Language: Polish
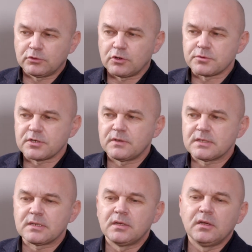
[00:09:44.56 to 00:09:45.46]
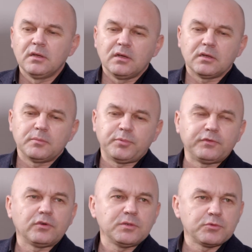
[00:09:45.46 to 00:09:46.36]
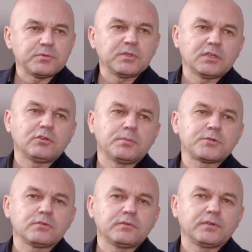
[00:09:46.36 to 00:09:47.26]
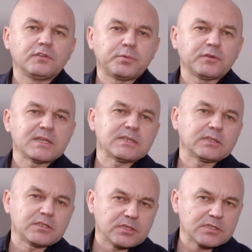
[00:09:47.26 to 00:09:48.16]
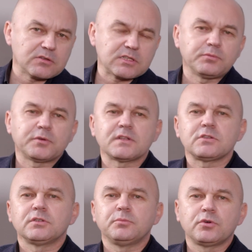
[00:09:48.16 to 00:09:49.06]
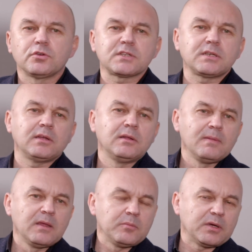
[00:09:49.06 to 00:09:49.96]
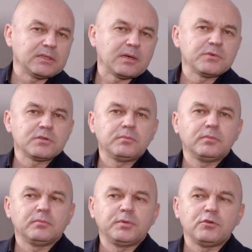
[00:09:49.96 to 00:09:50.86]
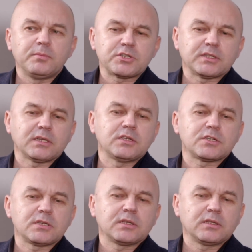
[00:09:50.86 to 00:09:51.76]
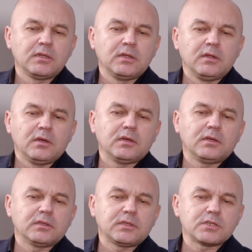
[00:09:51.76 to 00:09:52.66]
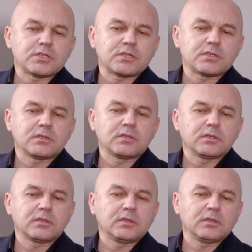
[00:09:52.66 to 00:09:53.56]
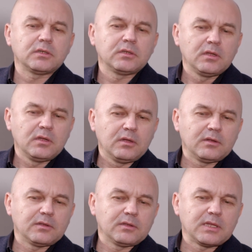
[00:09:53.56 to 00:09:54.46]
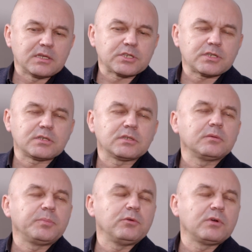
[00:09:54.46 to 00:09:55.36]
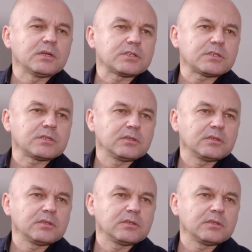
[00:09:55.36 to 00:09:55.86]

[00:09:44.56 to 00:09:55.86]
dobrze, więc E, powoli musimy tych chłopców e, wprowadzać. Znaczy, Jest, został wprowadzony Bukowski. Pamiętamy, były mecze takie, że e, też nasz piłkarz